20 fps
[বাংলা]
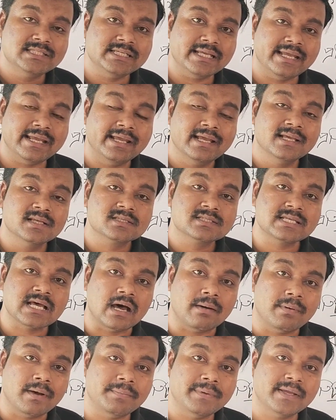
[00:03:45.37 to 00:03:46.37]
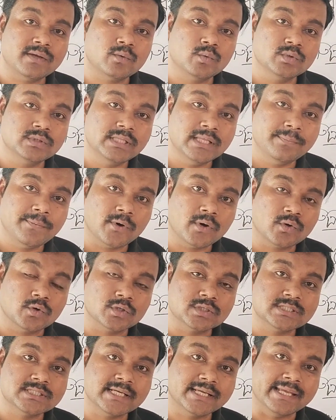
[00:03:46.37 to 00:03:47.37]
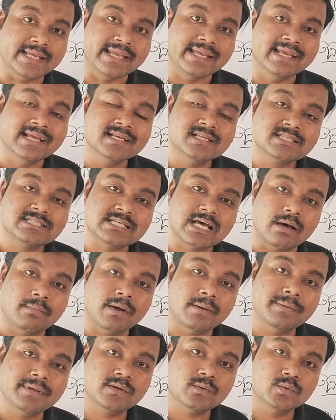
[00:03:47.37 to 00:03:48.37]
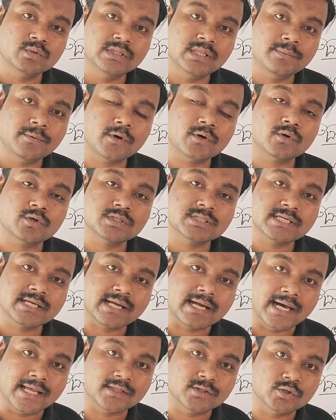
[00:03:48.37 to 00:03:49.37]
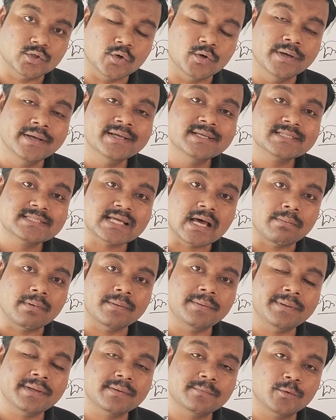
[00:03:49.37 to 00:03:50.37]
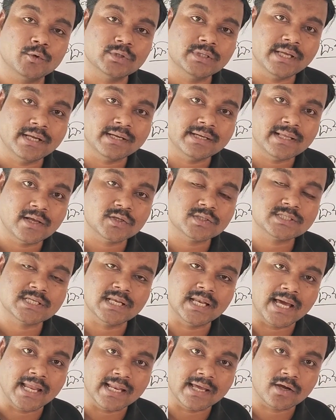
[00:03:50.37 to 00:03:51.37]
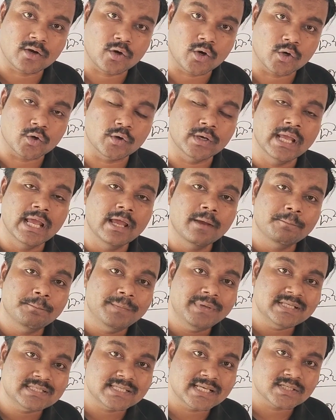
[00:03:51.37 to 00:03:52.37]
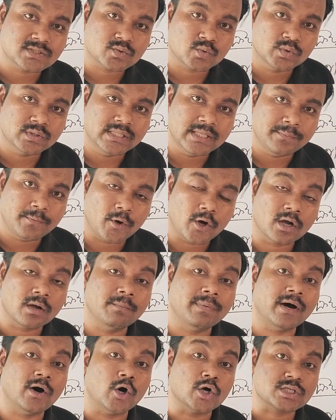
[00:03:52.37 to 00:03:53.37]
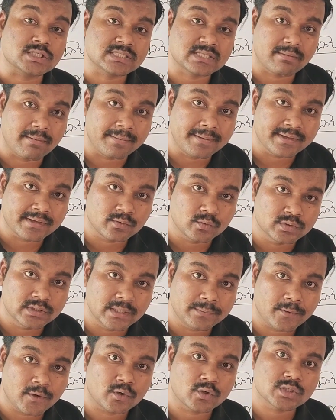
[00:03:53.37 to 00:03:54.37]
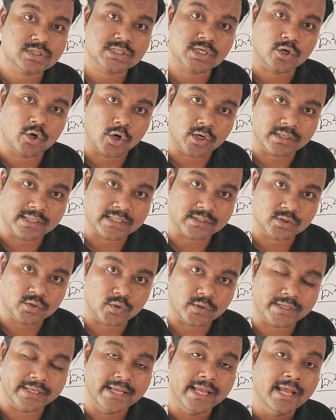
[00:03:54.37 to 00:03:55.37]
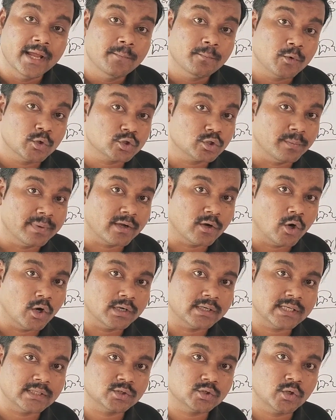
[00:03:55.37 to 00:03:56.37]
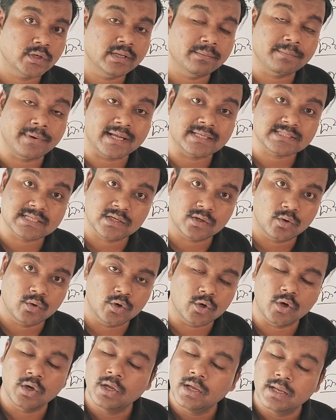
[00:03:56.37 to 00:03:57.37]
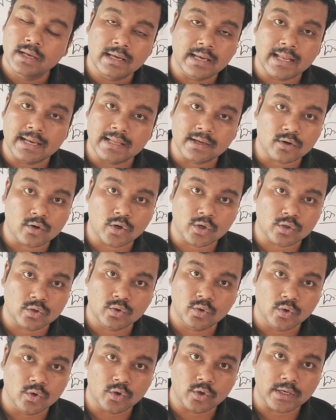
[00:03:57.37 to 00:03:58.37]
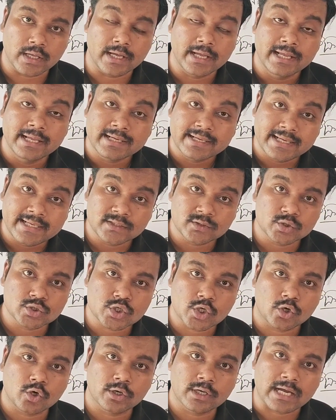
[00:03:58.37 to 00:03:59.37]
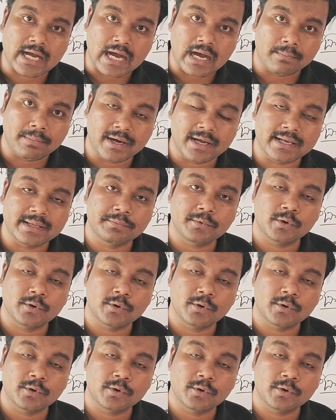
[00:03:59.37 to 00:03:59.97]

যে স্বাভাবিক উদ্দীপক হচ্ছে কি স্বাভাবিক উদ্দীপক হচ্ছে খাদ্য স্বাভাবিক প্রতিক্রিয়া হচ্ছে লালাক্ষরণ বিশেষ উদ্দীপক বা অস্বাভাবিক উদ্দীপক হচ্ছে ঘণ্টার ধ্বনি প্রথমে ঘণ্টার ধ্বনি বাজানো হলো লালাক্ষরণ হলো না কিন্তু যখন খাবার